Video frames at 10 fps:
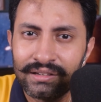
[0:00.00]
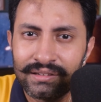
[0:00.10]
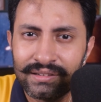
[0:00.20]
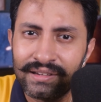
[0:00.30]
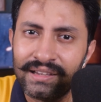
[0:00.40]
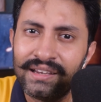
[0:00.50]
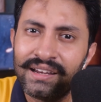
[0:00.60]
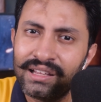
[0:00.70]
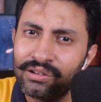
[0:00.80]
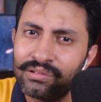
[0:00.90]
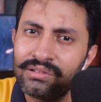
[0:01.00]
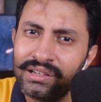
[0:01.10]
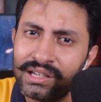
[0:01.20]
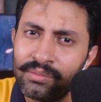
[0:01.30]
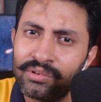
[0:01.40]
ছেলেরা যখন
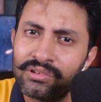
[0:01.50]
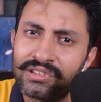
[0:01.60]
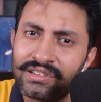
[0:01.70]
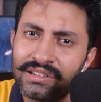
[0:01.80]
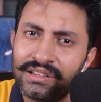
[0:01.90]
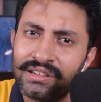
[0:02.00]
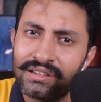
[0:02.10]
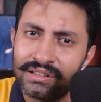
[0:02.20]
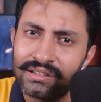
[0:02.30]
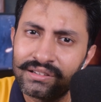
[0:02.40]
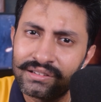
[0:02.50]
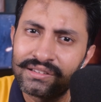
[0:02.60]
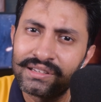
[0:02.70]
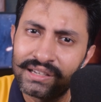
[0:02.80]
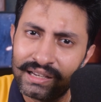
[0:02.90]
ইনকাম করছে
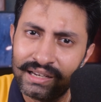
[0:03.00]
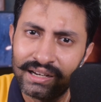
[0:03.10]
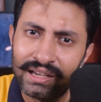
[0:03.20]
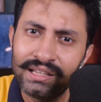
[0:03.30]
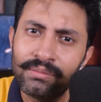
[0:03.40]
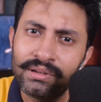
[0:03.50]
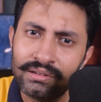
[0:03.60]
ছেলেরাই দেবে